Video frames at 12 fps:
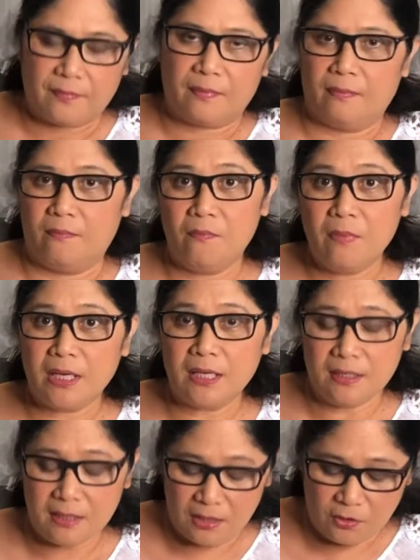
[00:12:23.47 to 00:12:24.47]

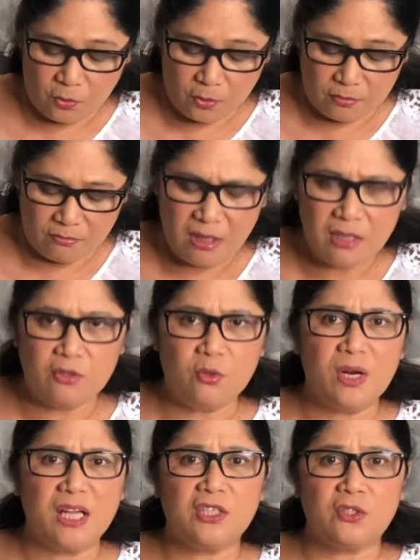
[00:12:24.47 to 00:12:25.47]
Maganda doon. Well,
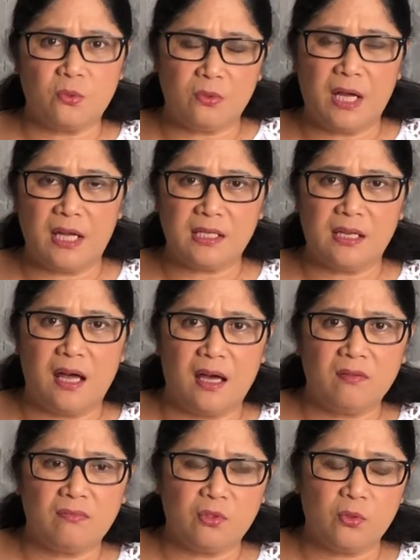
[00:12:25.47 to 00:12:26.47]
two nights, two nights
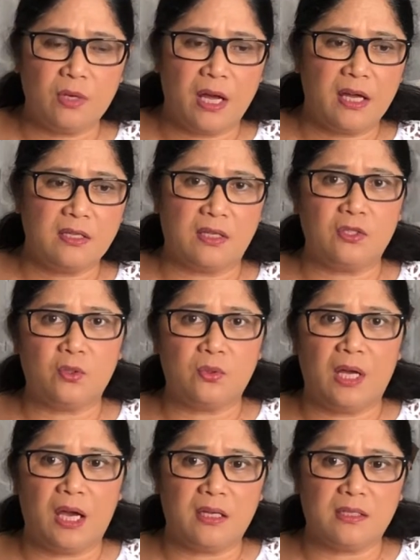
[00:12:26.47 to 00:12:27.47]
lang. Two nights and two
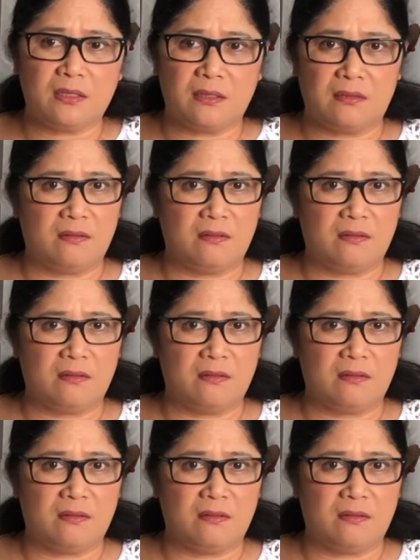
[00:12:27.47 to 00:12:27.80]
days.